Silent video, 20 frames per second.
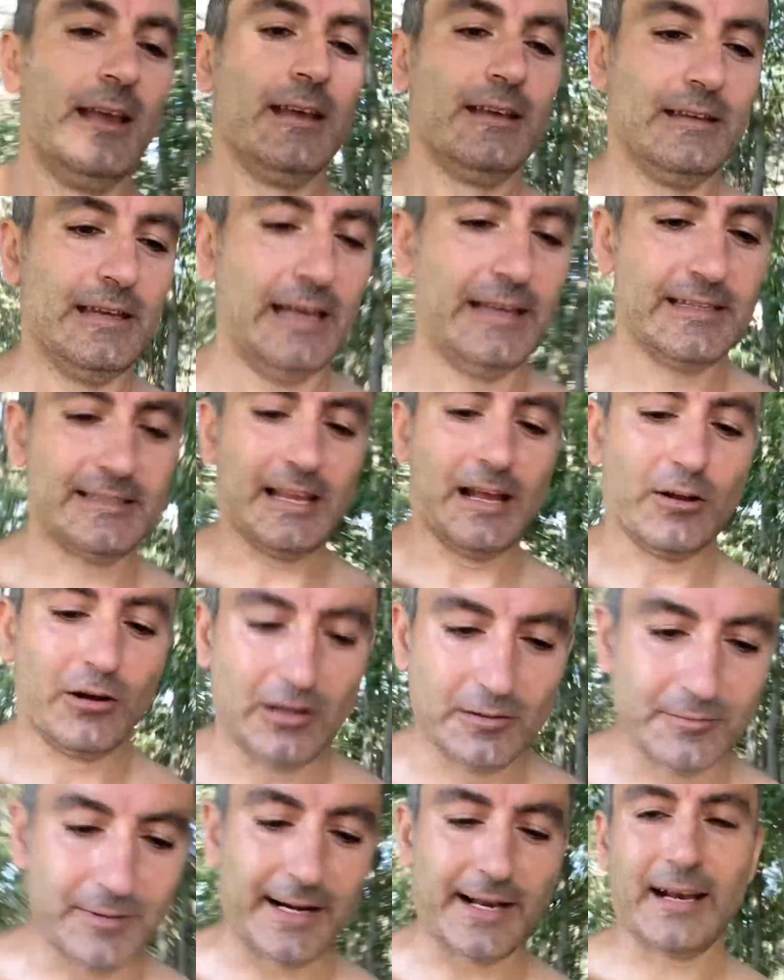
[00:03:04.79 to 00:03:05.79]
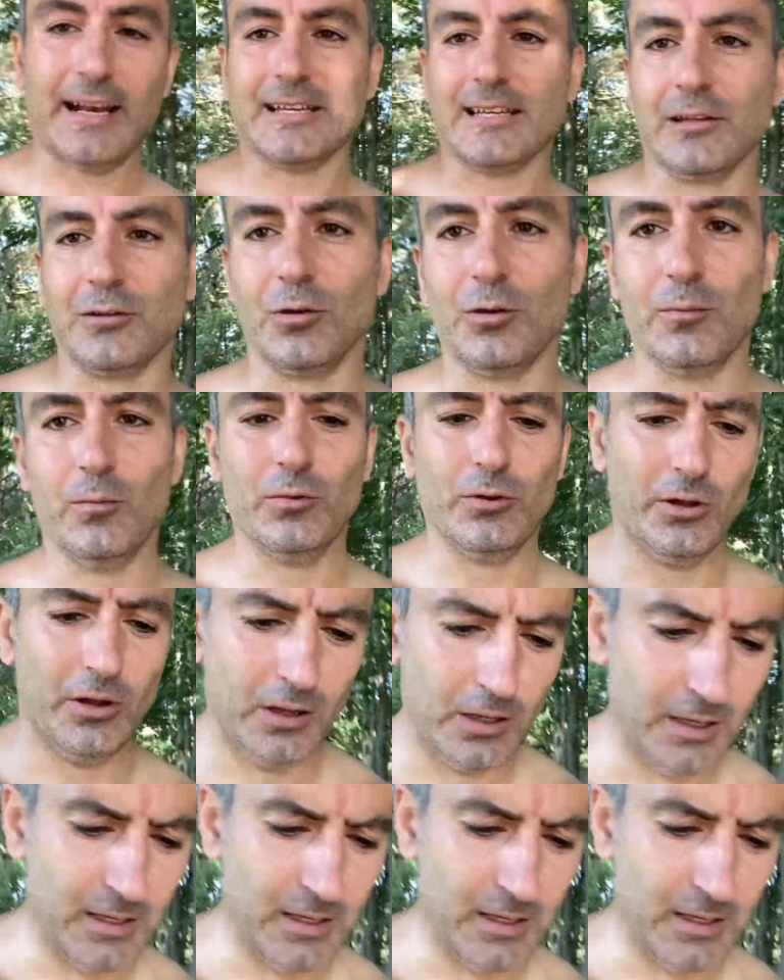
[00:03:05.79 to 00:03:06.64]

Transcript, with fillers: Y ahí están, con las mismas reglas que todo el mundo.